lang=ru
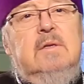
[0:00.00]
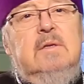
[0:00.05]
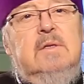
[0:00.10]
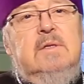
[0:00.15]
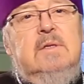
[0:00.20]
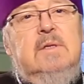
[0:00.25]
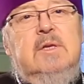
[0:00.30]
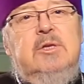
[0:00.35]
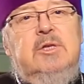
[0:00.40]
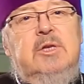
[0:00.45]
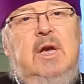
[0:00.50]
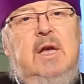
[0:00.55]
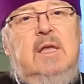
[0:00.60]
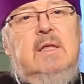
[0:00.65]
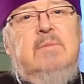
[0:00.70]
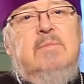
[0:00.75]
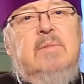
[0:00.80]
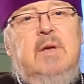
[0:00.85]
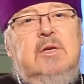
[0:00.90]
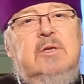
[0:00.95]
с
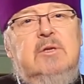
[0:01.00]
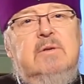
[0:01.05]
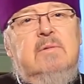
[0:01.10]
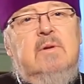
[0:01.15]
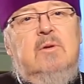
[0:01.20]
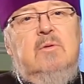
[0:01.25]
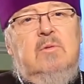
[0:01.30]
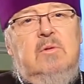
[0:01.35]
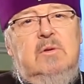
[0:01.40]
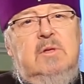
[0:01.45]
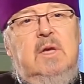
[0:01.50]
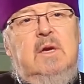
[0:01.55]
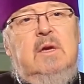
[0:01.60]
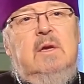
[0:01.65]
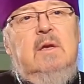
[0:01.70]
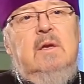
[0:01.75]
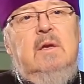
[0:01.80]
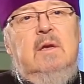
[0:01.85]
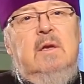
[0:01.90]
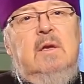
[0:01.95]
началом нашего рода
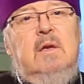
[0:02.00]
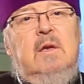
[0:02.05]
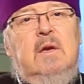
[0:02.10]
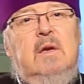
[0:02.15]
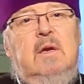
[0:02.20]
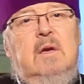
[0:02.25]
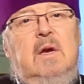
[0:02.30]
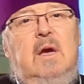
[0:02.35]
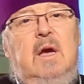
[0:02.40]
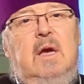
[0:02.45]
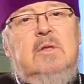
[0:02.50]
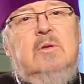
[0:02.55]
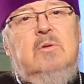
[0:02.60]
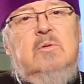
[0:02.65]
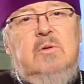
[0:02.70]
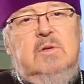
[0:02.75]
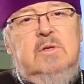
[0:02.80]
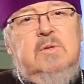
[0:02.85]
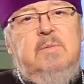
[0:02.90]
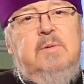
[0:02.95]
от
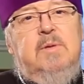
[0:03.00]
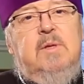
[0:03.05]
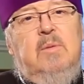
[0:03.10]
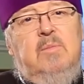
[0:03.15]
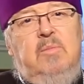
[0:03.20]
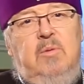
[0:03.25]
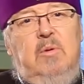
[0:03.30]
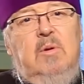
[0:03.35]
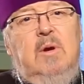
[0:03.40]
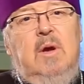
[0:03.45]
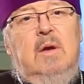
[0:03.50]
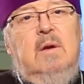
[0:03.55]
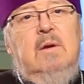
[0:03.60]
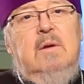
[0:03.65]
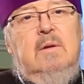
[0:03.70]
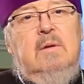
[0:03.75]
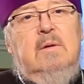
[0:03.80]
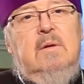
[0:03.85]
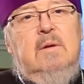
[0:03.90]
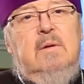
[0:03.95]
Господа Бога.
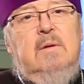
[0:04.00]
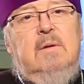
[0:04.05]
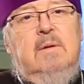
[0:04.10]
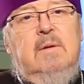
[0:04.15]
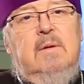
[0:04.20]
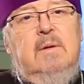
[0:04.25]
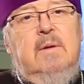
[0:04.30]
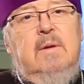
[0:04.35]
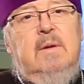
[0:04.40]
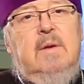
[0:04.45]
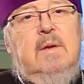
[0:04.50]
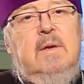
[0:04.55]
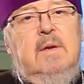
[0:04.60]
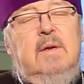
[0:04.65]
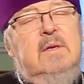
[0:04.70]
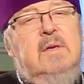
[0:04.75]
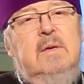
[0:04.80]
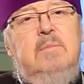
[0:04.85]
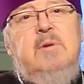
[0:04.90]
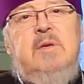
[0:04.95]

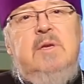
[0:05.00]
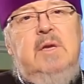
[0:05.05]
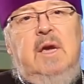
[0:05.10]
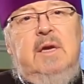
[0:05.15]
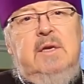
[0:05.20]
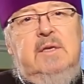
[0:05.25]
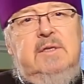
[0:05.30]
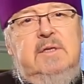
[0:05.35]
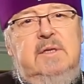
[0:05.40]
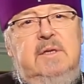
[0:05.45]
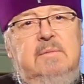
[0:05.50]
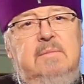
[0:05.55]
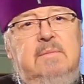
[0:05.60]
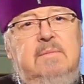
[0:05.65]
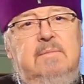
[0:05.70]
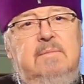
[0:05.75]
Не меняйте.